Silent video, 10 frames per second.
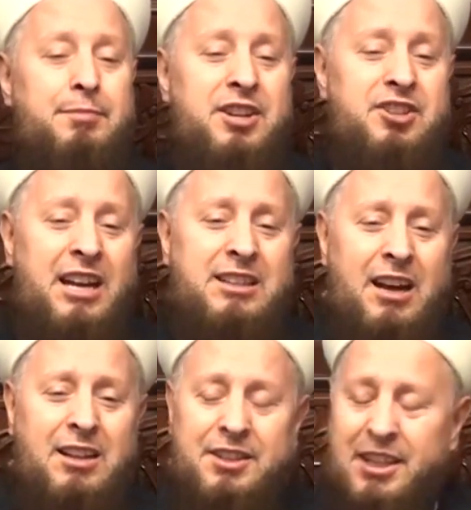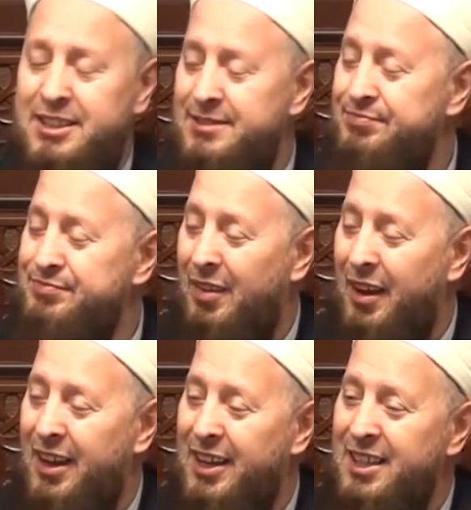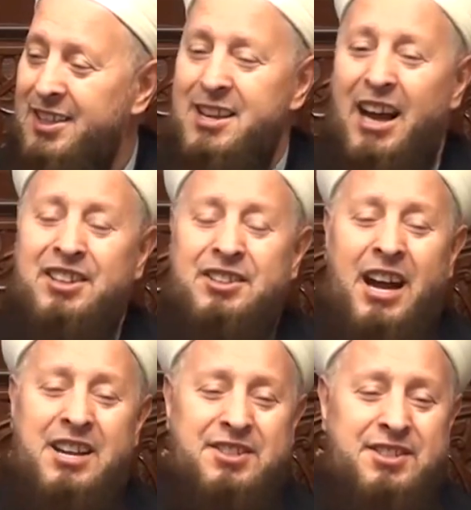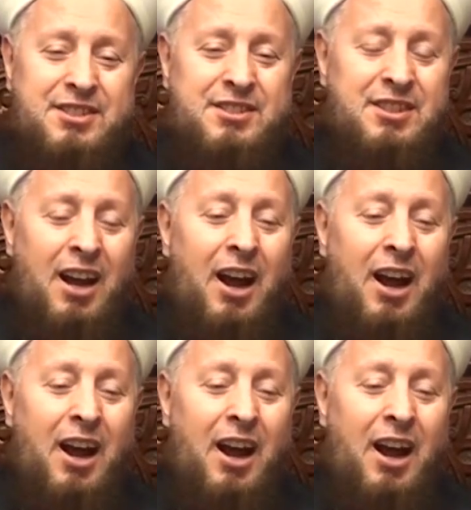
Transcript: peşine takıldık yanındayız